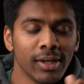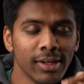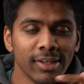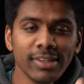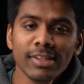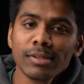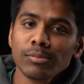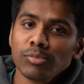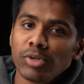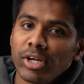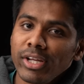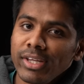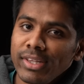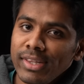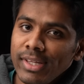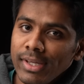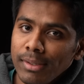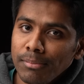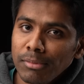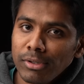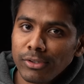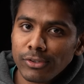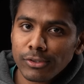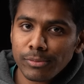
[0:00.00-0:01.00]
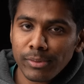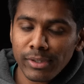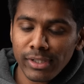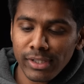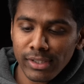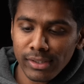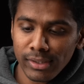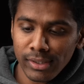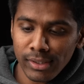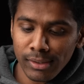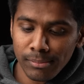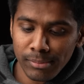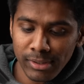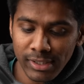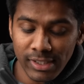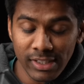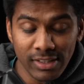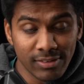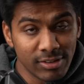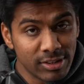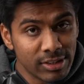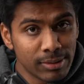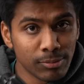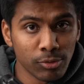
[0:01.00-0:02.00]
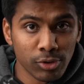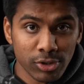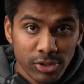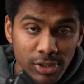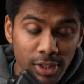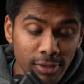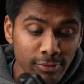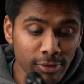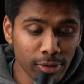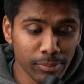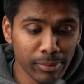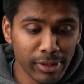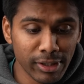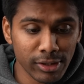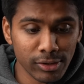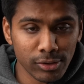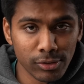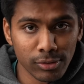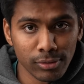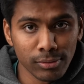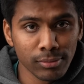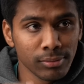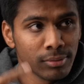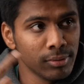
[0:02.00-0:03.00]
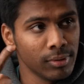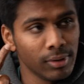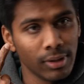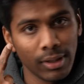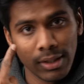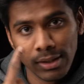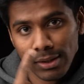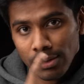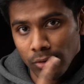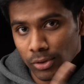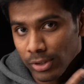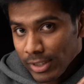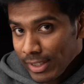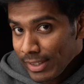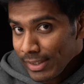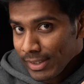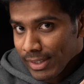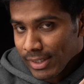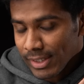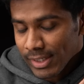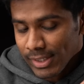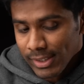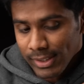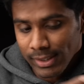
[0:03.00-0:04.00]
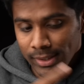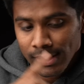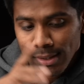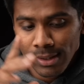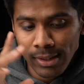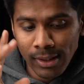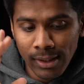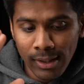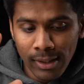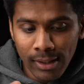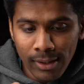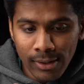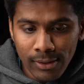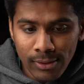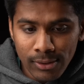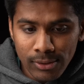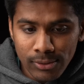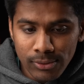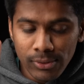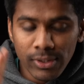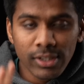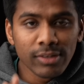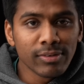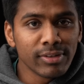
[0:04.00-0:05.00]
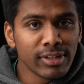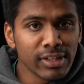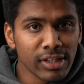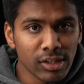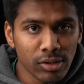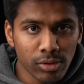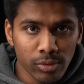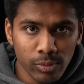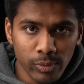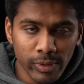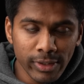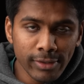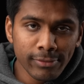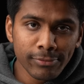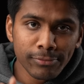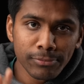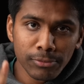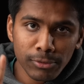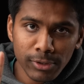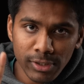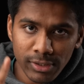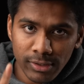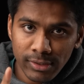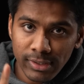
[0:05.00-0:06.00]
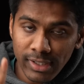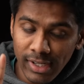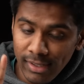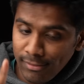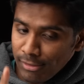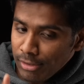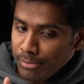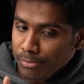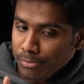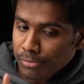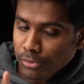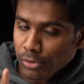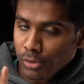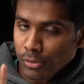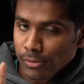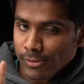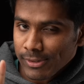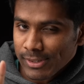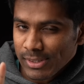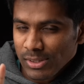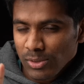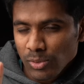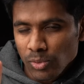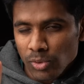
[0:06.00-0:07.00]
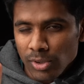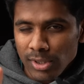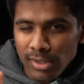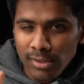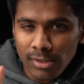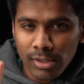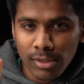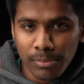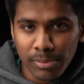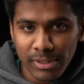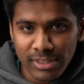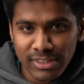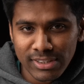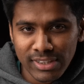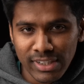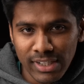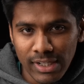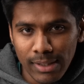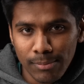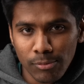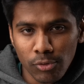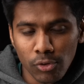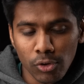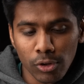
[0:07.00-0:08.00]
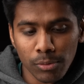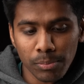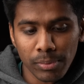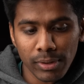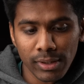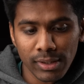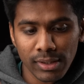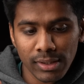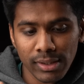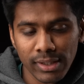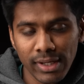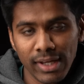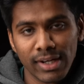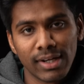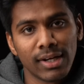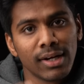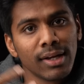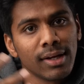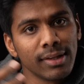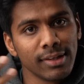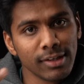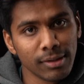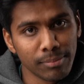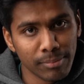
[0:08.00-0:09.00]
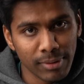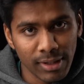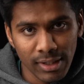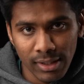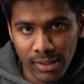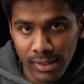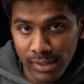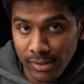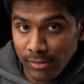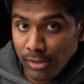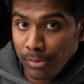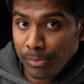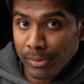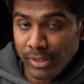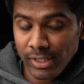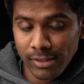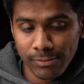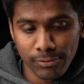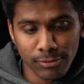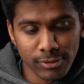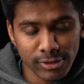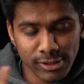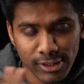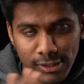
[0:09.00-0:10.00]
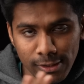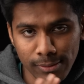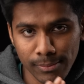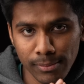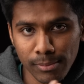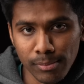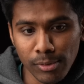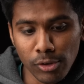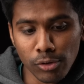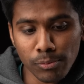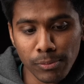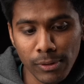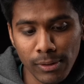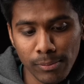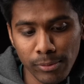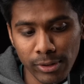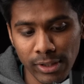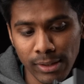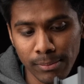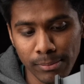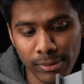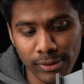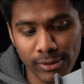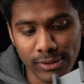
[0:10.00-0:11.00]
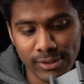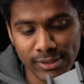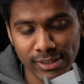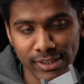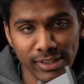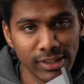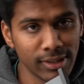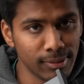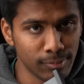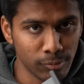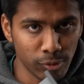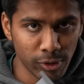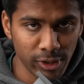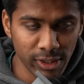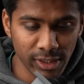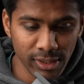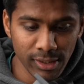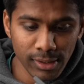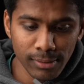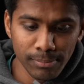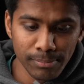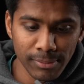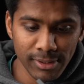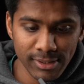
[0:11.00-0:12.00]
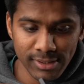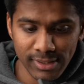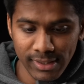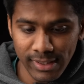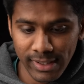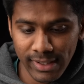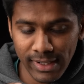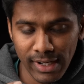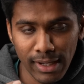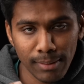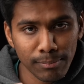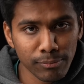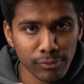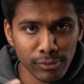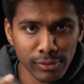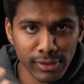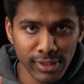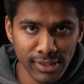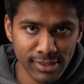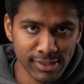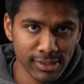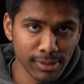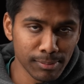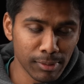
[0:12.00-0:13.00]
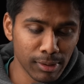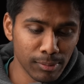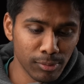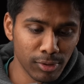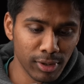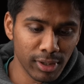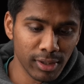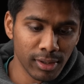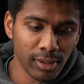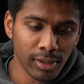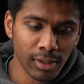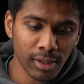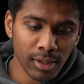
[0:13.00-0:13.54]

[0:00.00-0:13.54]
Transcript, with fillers: இதுக்கு முன்னாடி இந்த கிம்பிள் யூஸ் பண்ணிட்டு இருந்தேன் பட் இதை வச்சு நம்ம ஒரு ஷார்ட் ஃபிலிமே எடுத்துட்டோம் அதோட லிங்க் இங்கே இருக்குது ஸோ இது வந்து என்னோடய ஒய்ஃப் ஃபோன் அதாவது லெவன் ப்ரோ வந்து ஓரளவுக்கு பிரச்சனை இல்லாமல் ஹோல்ட் பண்ணுது என்னால் அதுக்கு மேலே அதோட பெரிய ஃபோன்ஸ் எதுவுமே மவுண்ட் பண்ண முடியல பிகாஸ் இங்கே முட்டிக்குது ப்ளஸ் இந்த கிளாம்ப் வந்து எக்ஸ்டெண்ட் பண்ண முடியல